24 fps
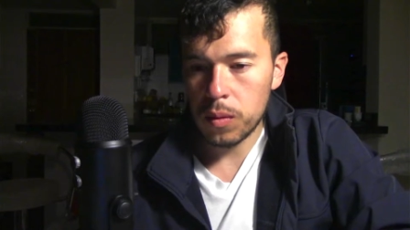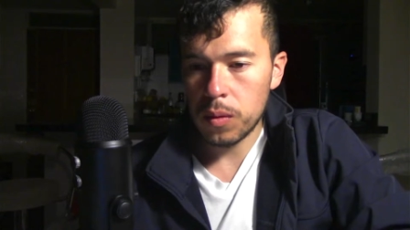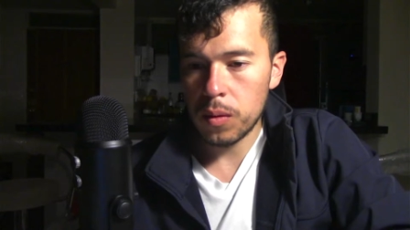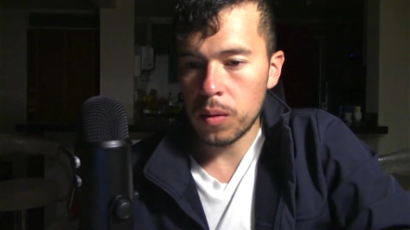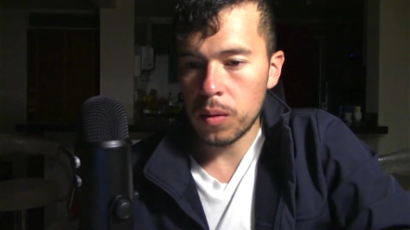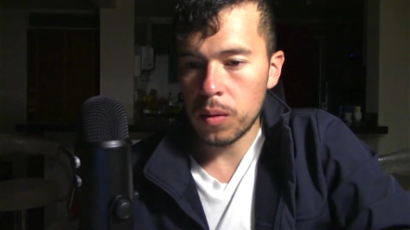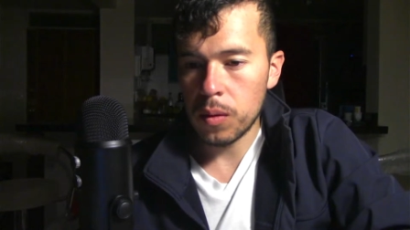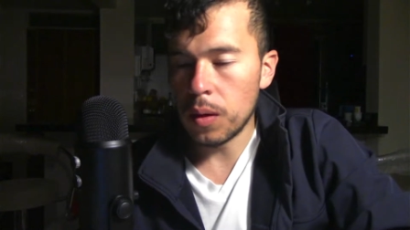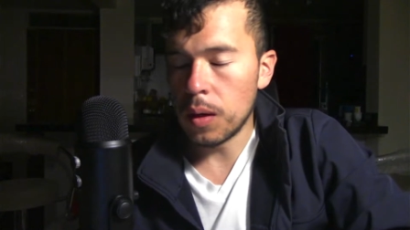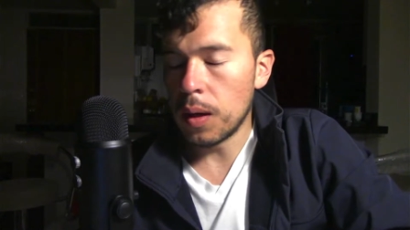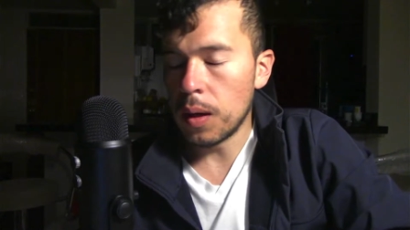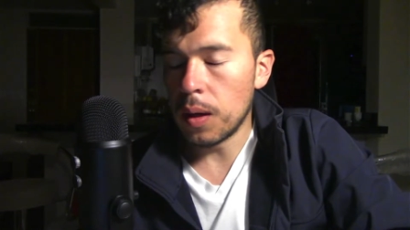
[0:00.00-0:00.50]

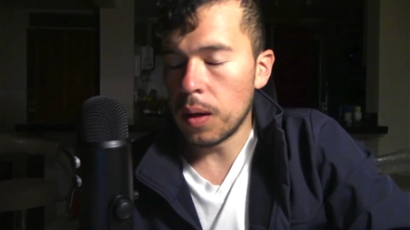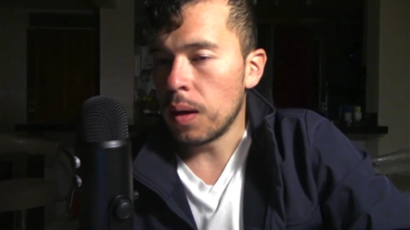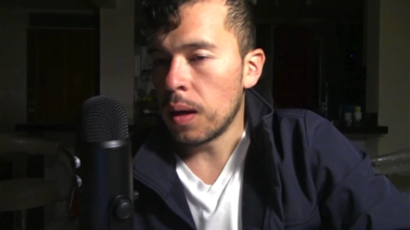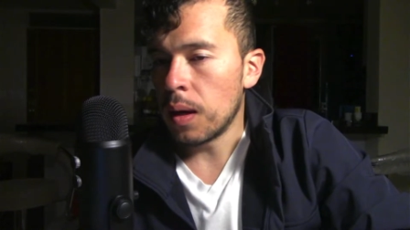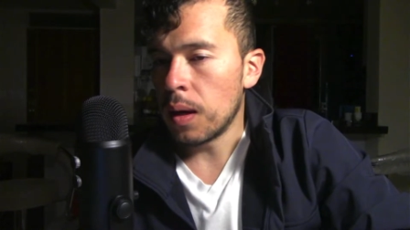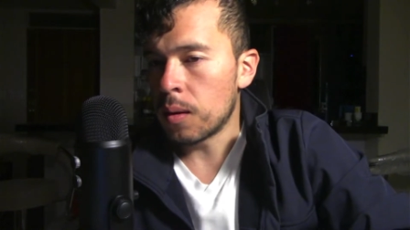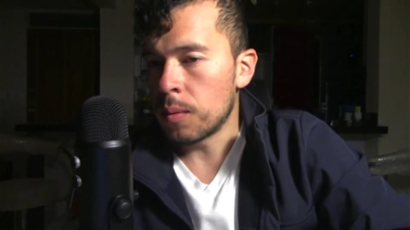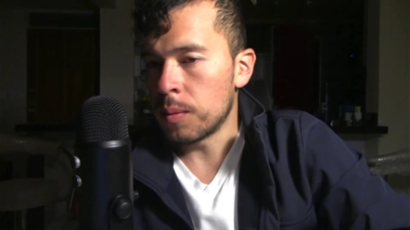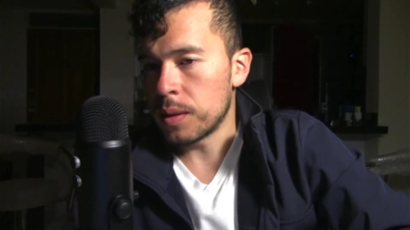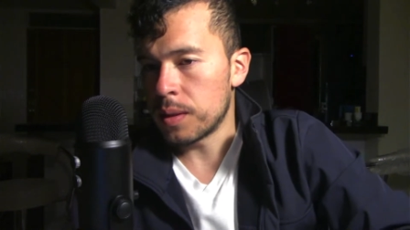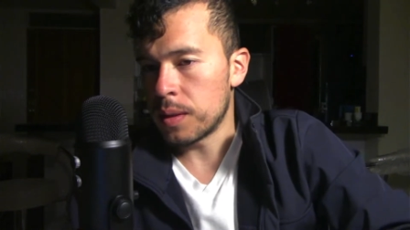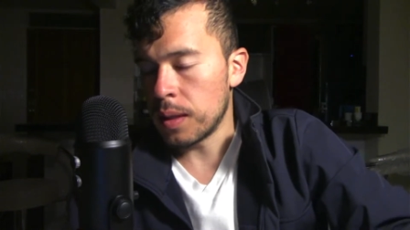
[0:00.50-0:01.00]
Hola, hola,
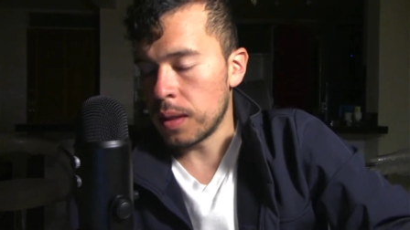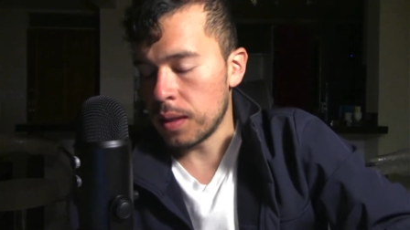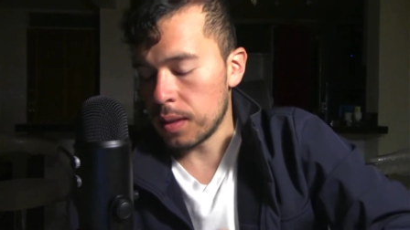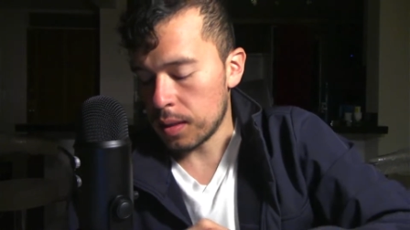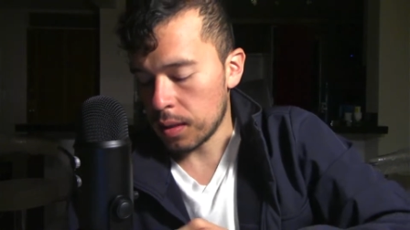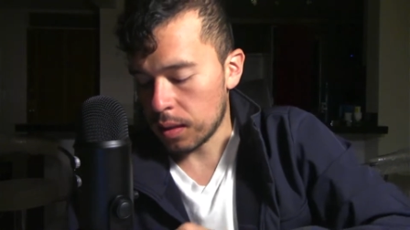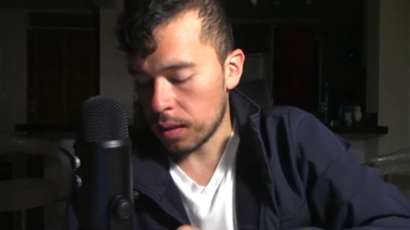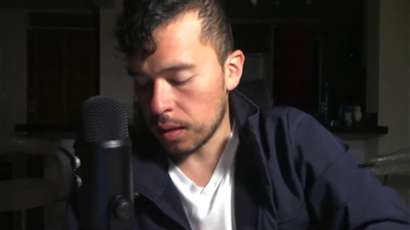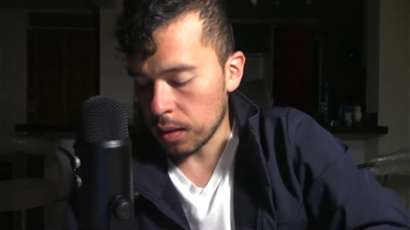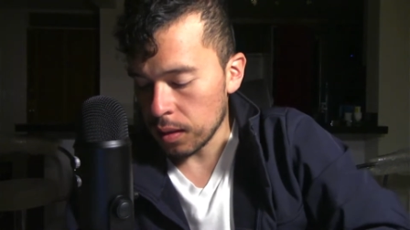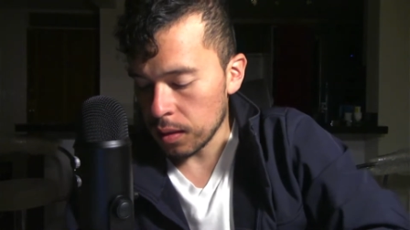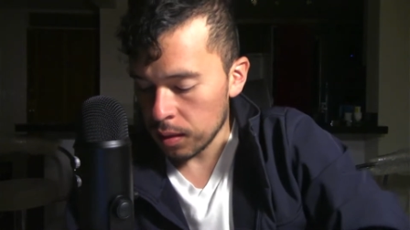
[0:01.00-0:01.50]
¿cómo estás?
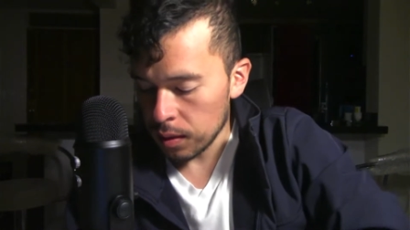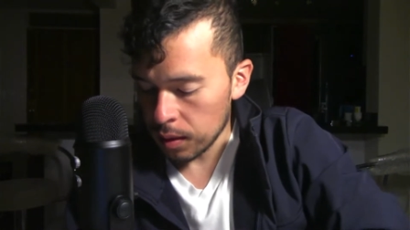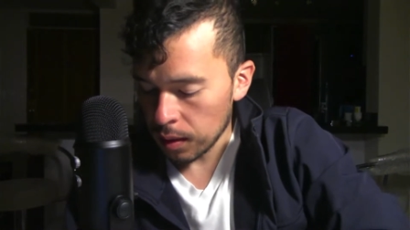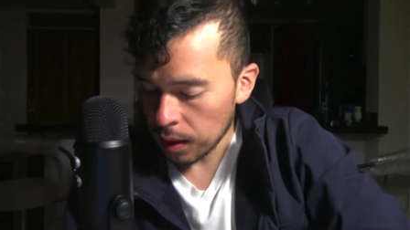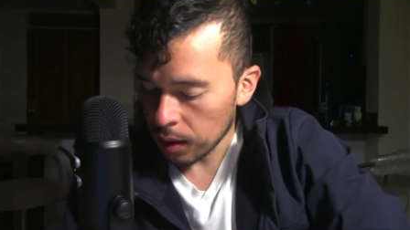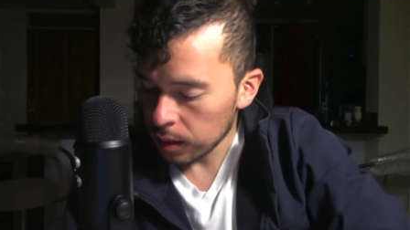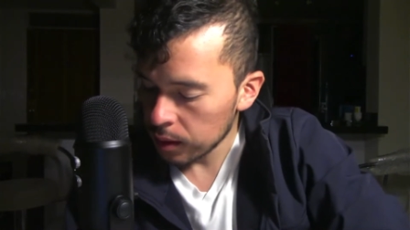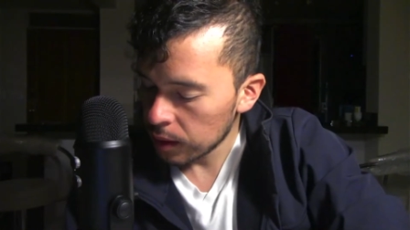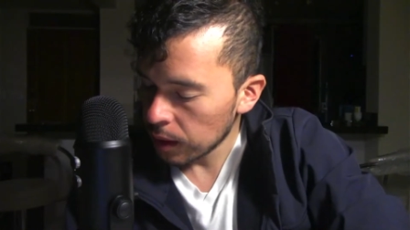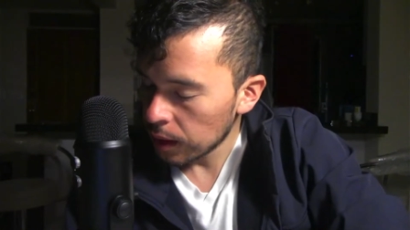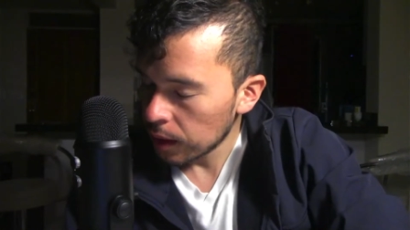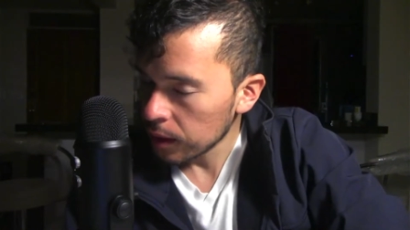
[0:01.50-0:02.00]
Aquí
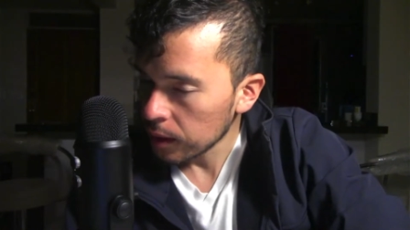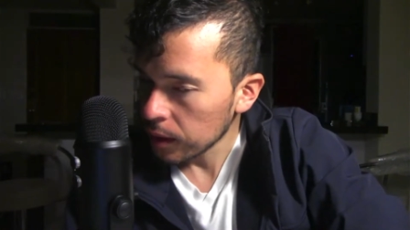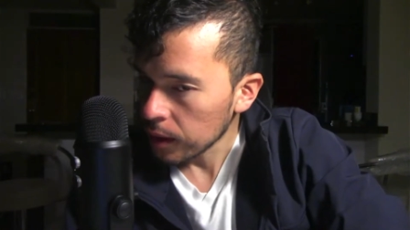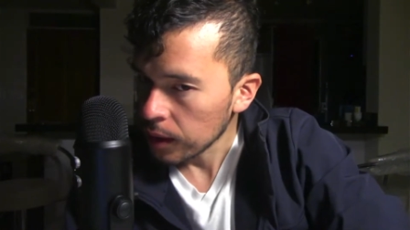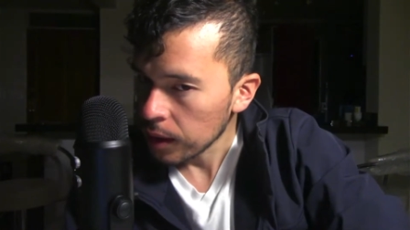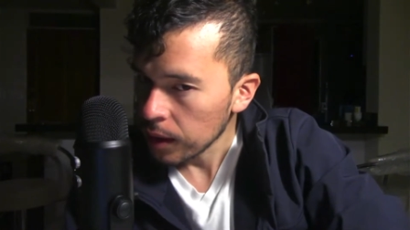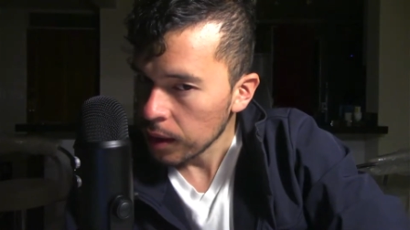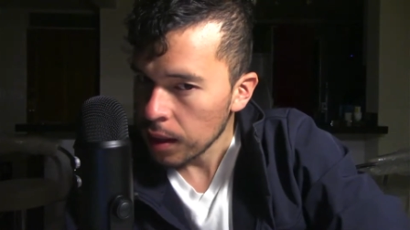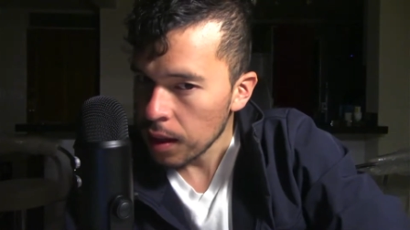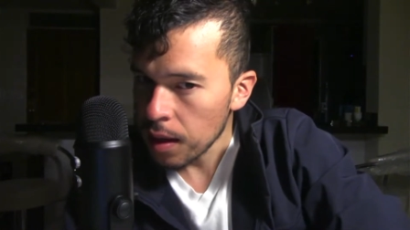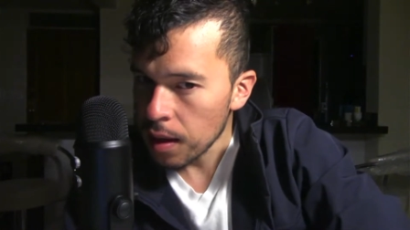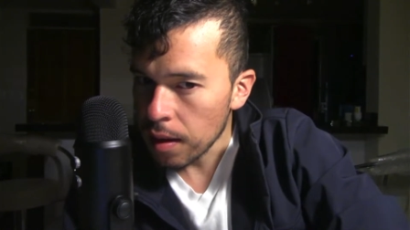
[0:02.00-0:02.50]

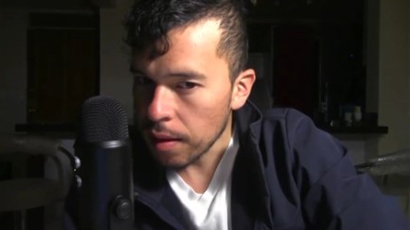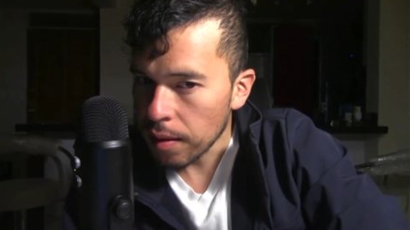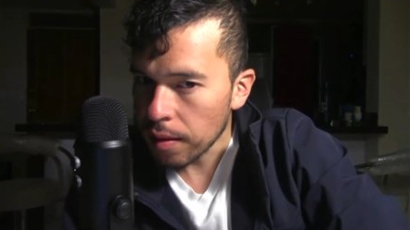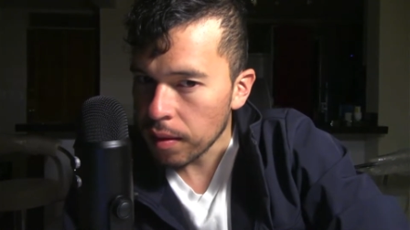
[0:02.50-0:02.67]
Daniel